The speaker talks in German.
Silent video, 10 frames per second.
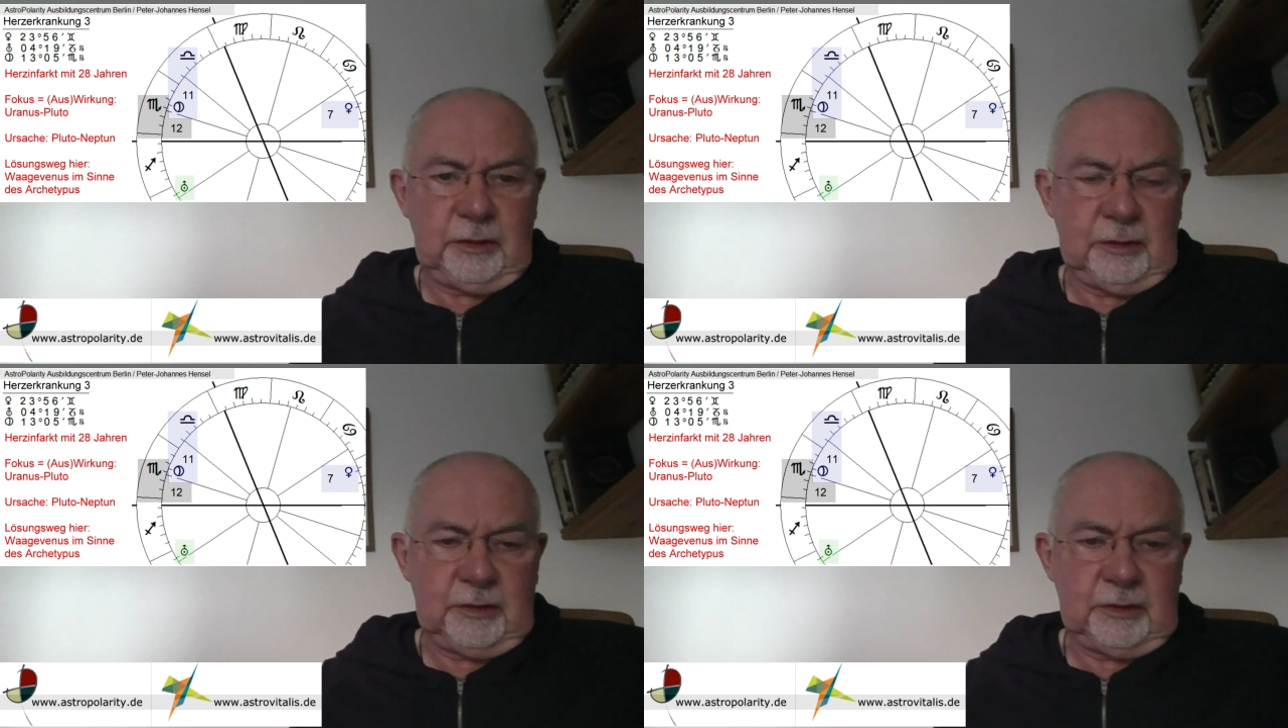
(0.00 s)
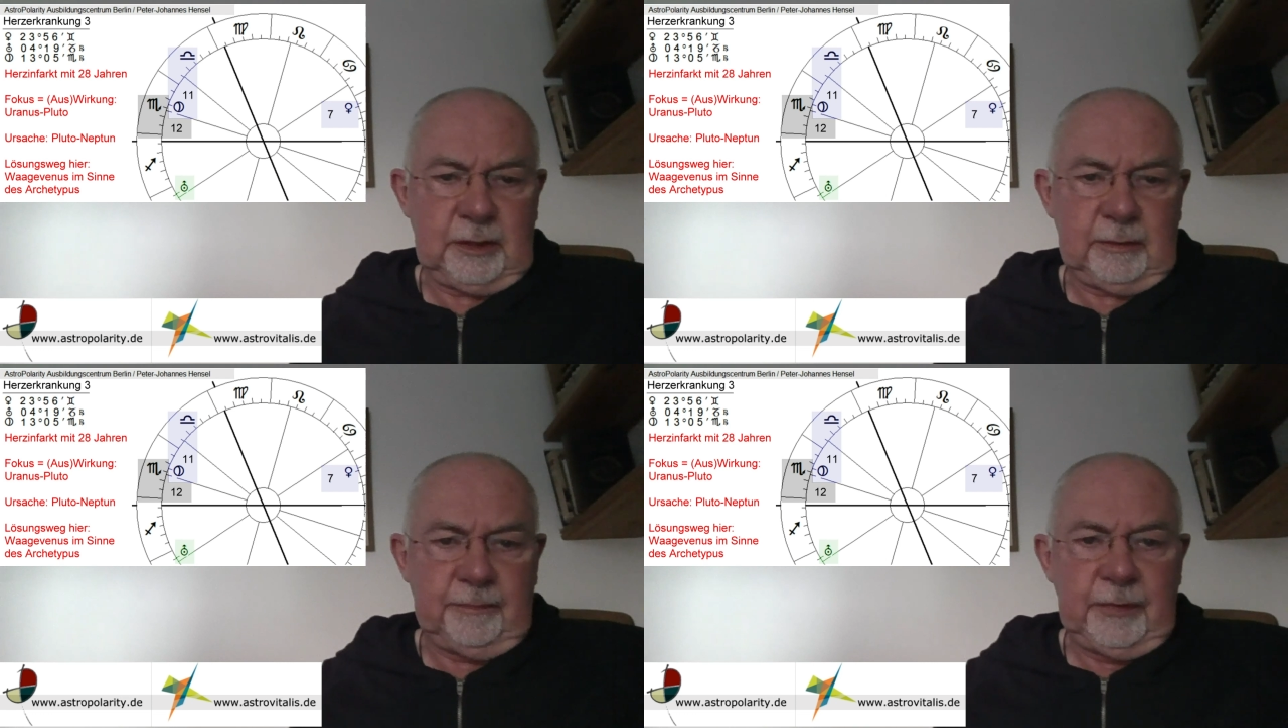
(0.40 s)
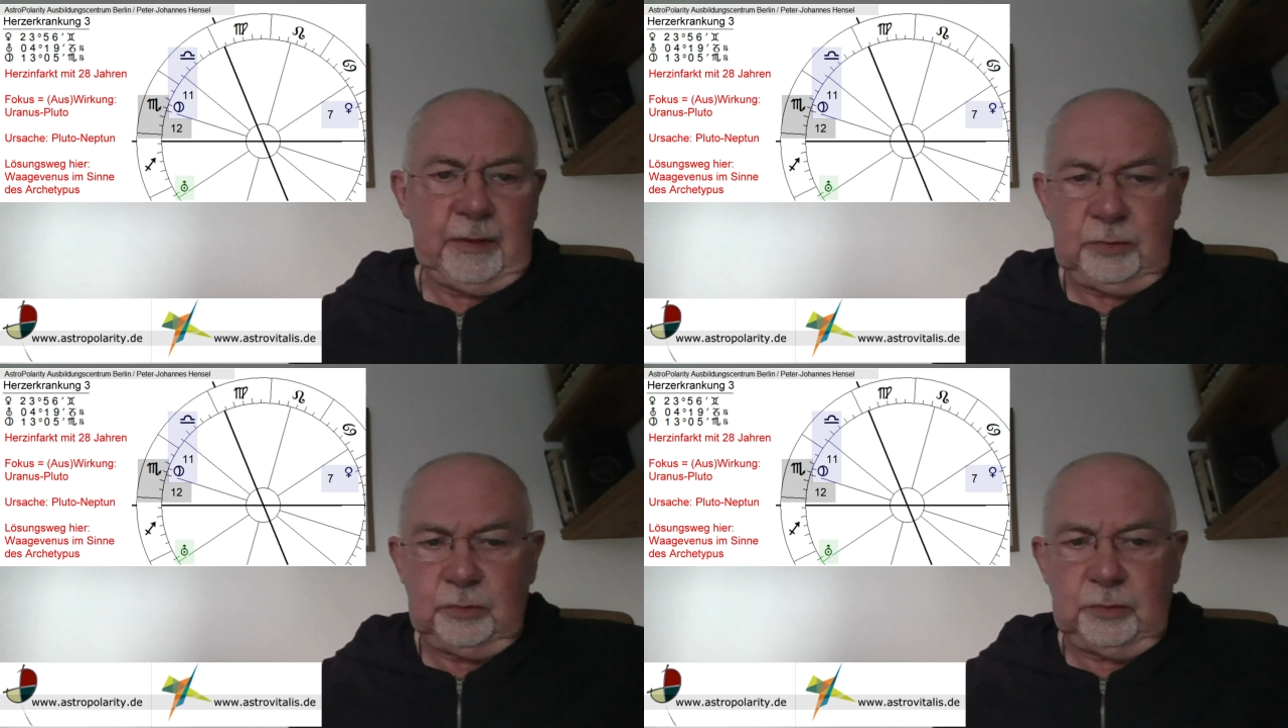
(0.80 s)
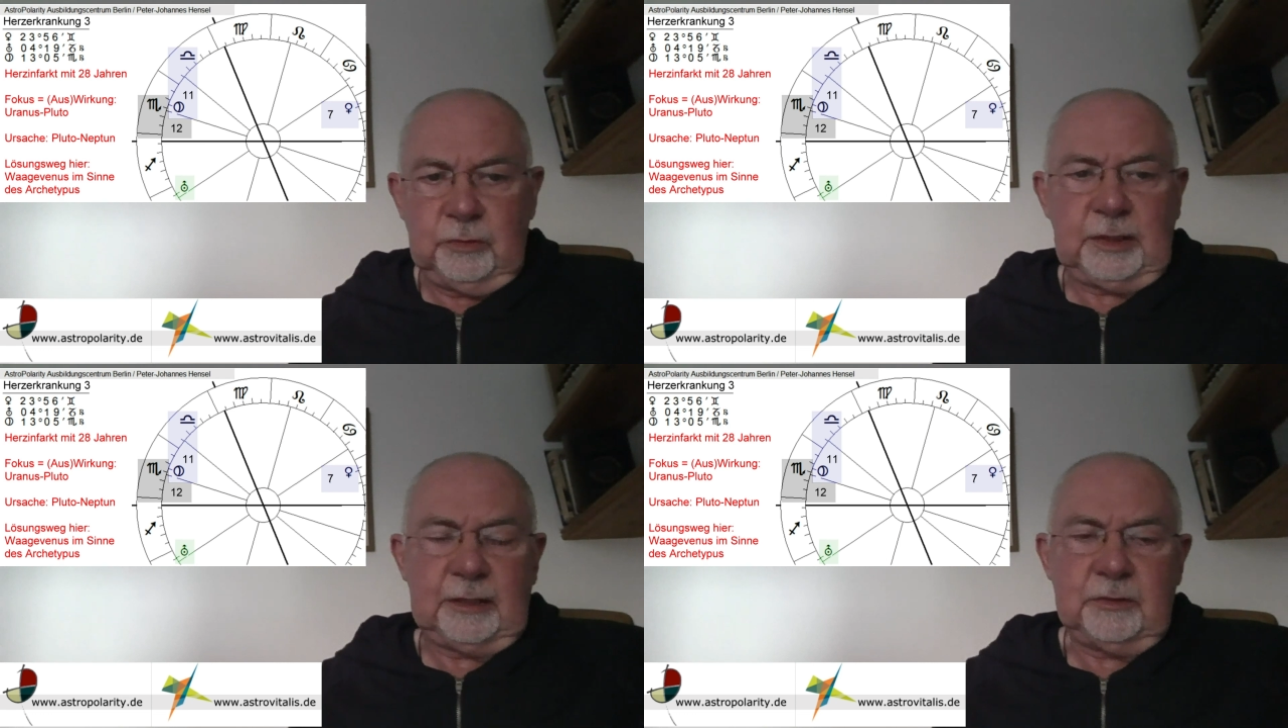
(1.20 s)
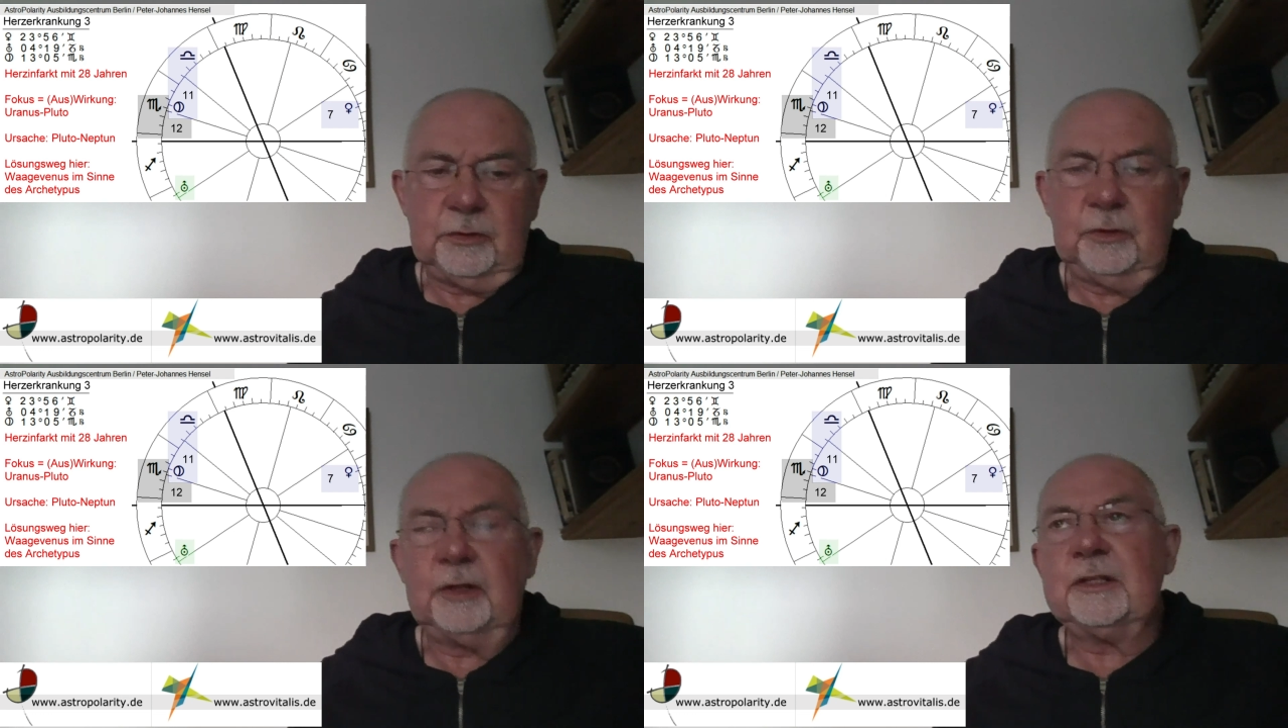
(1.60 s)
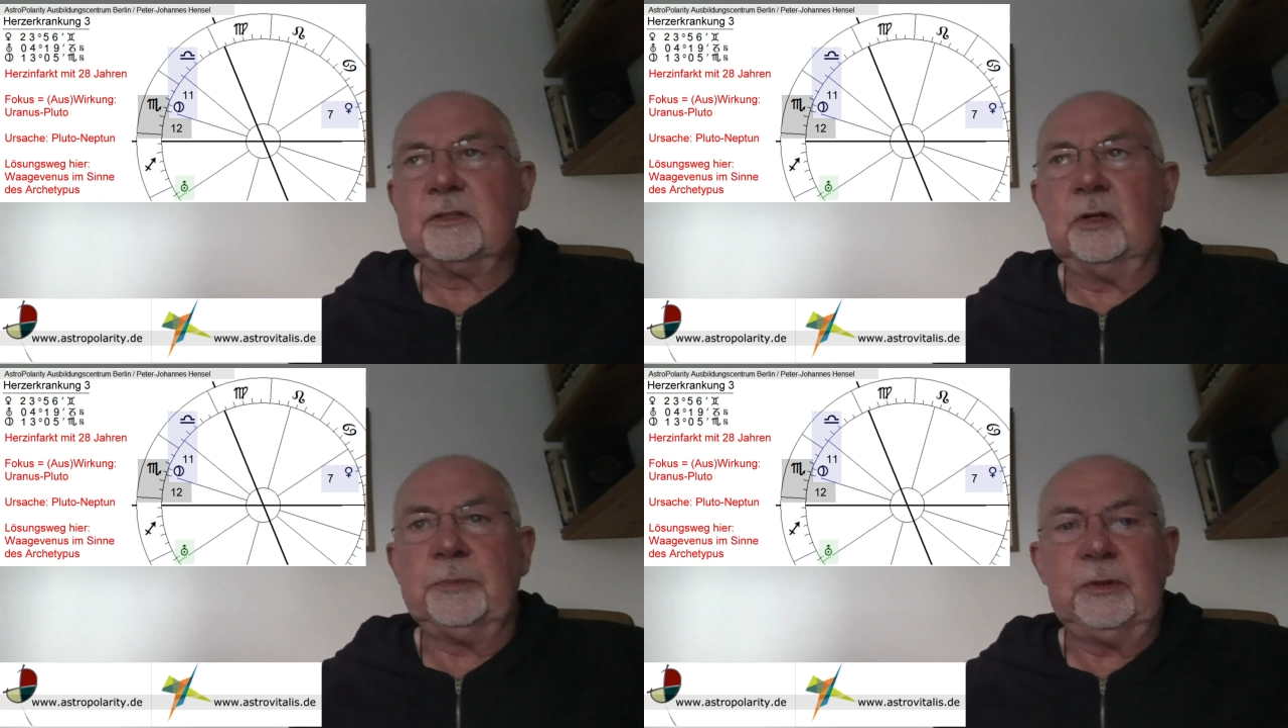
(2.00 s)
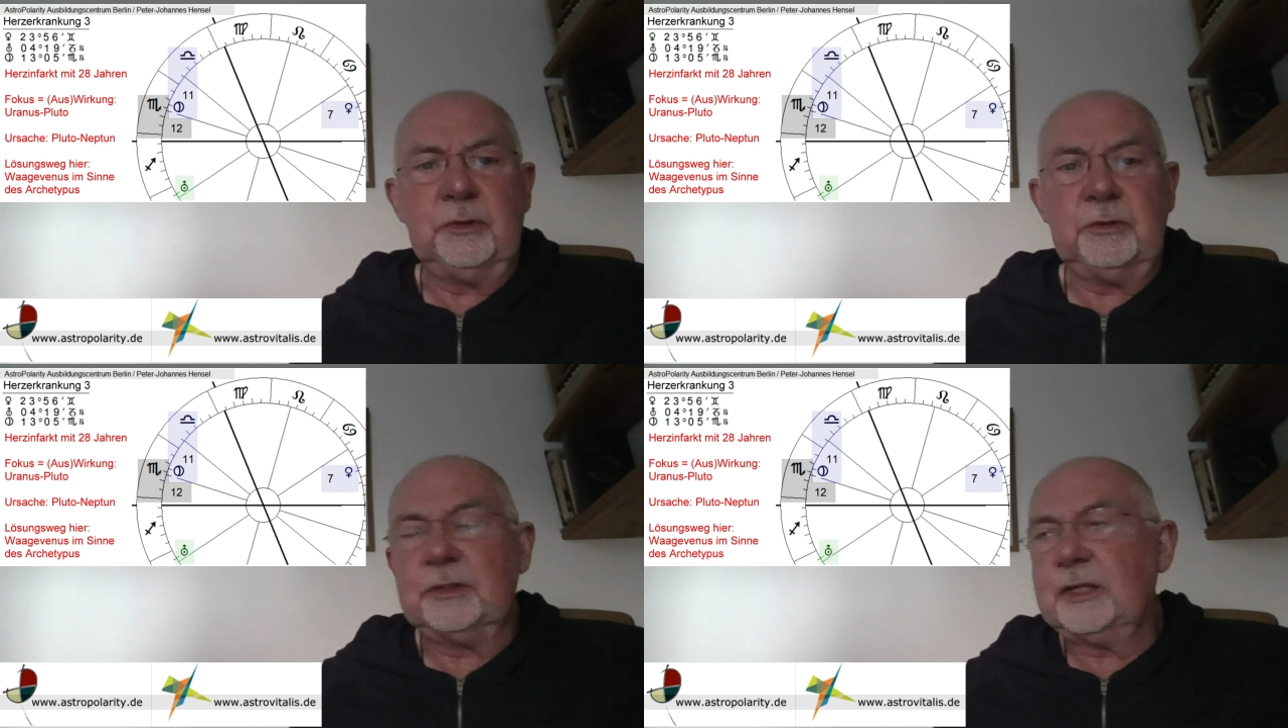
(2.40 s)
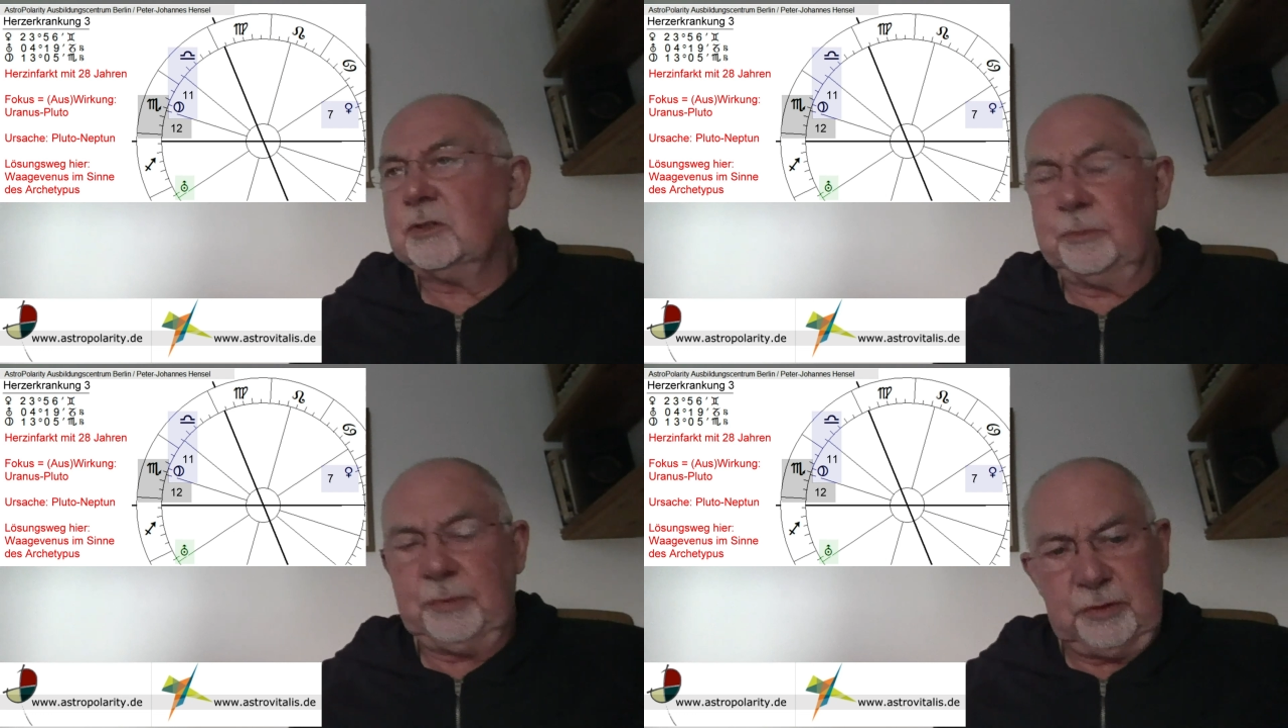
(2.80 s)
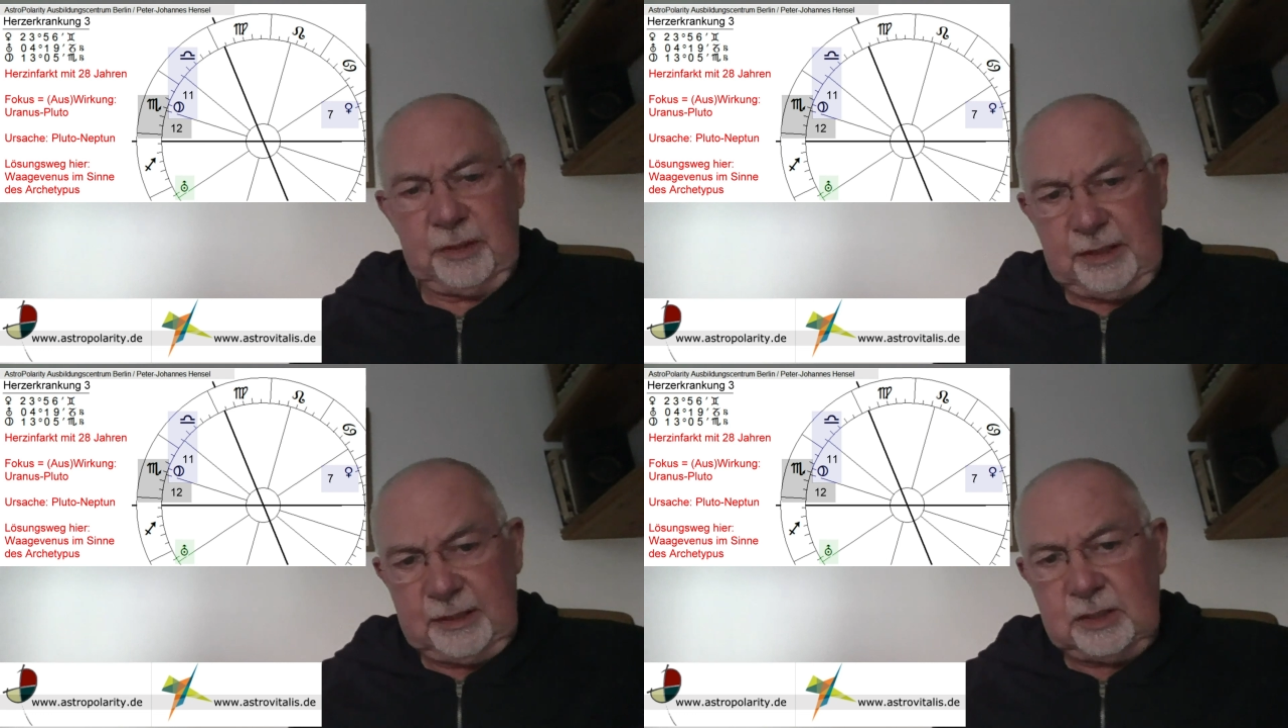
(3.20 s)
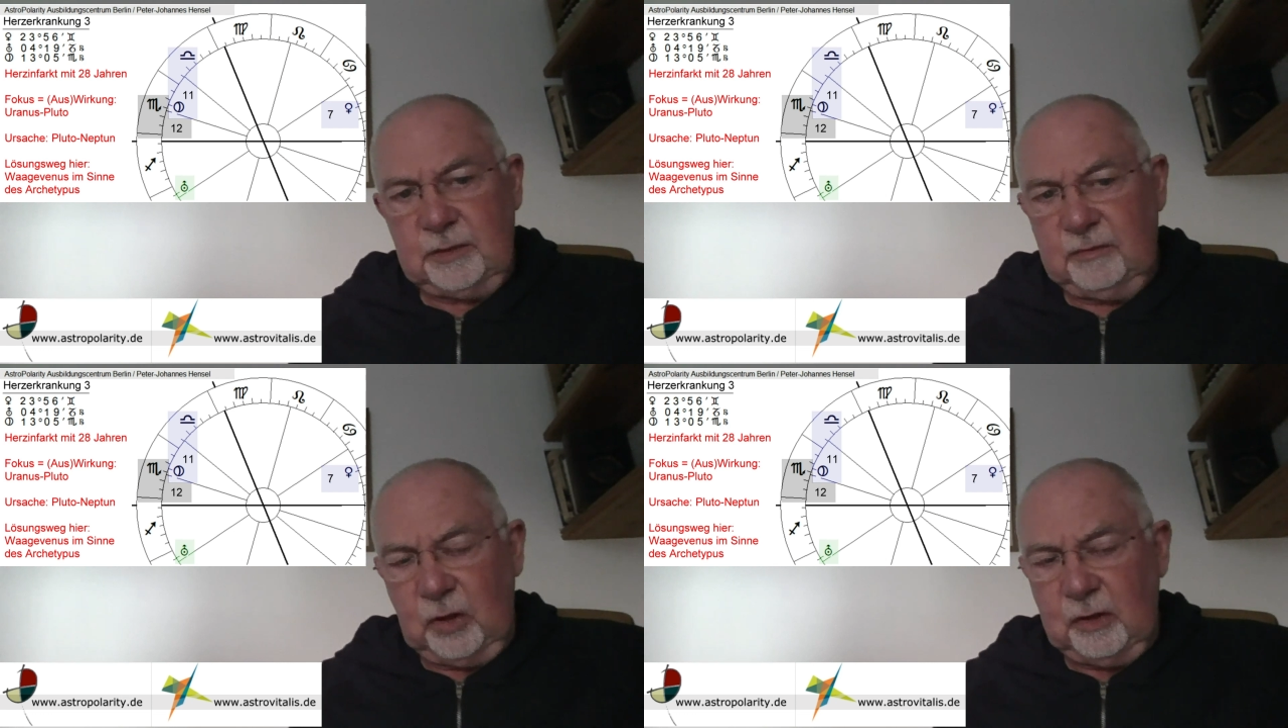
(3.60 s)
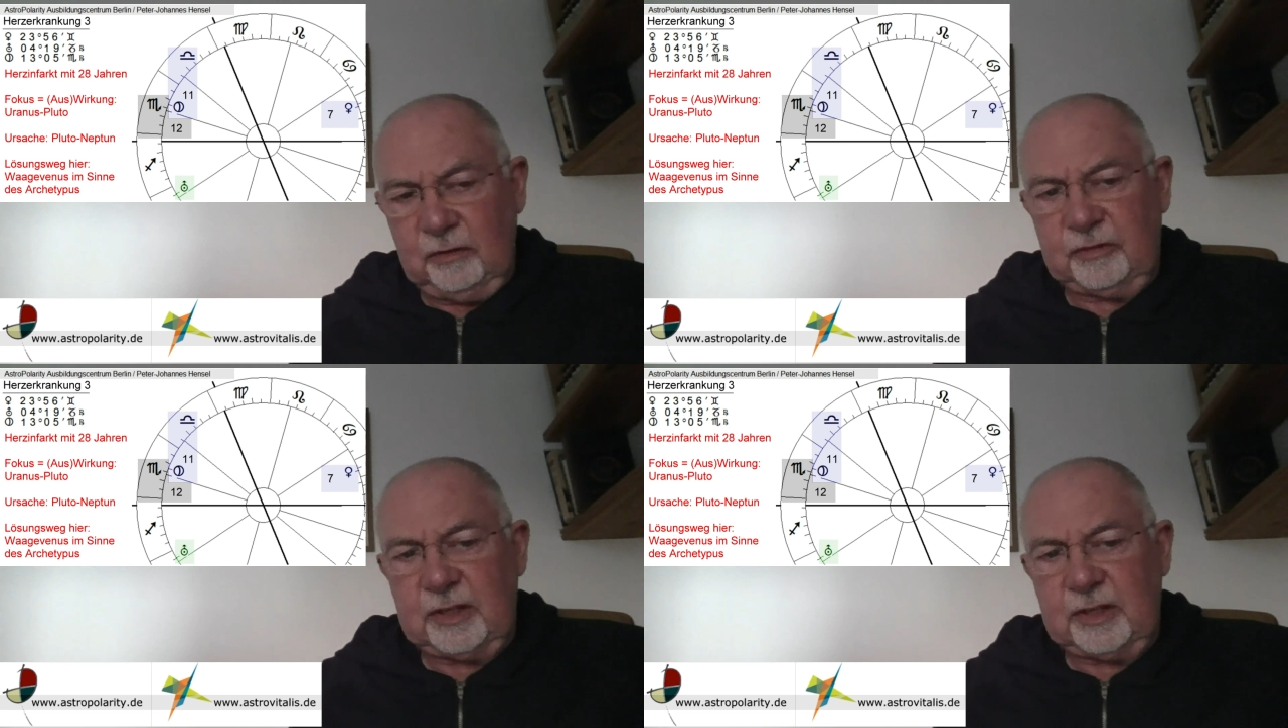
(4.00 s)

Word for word: Und das ist der Pluto, dazu gehört der Skorpion und der Skorpion ist am 12.